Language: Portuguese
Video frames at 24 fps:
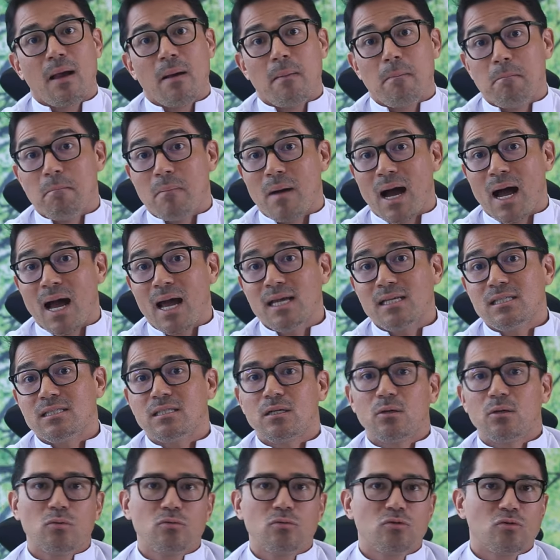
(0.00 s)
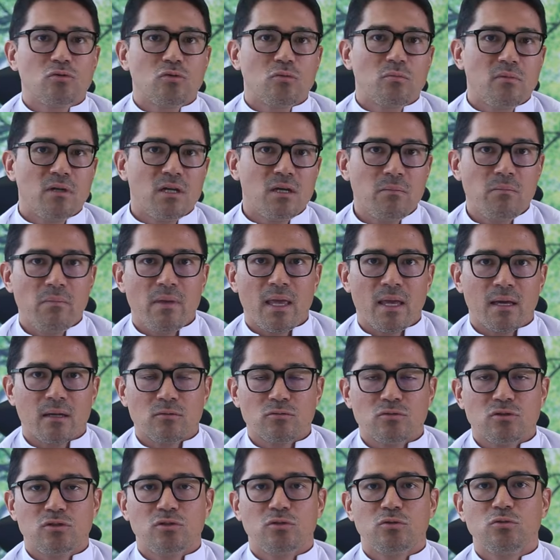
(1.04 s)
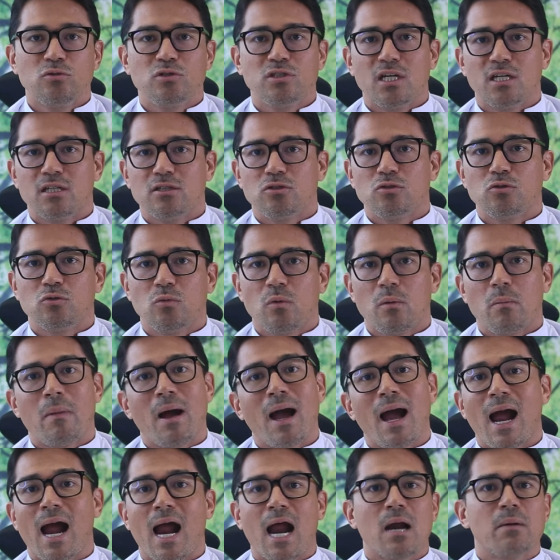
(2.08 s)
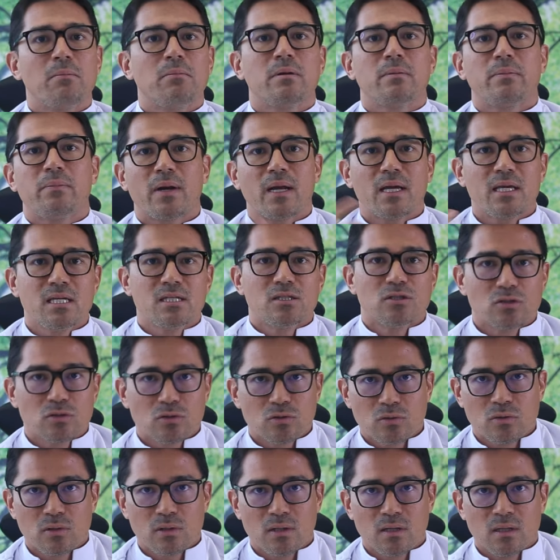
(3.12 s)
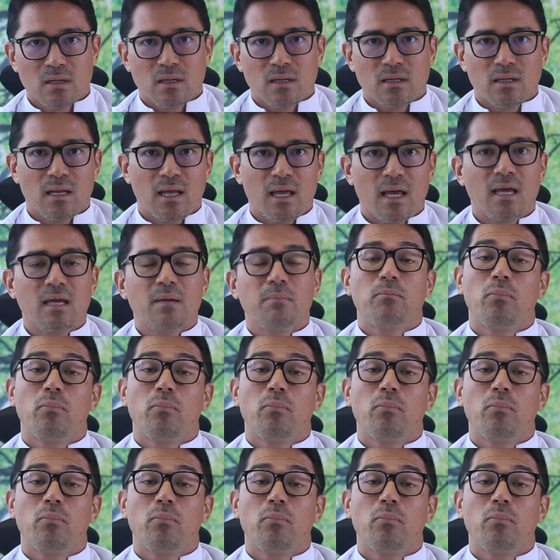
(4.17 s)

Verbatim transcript: mais e consumir menos. E o jejum é uma arma para isso, né?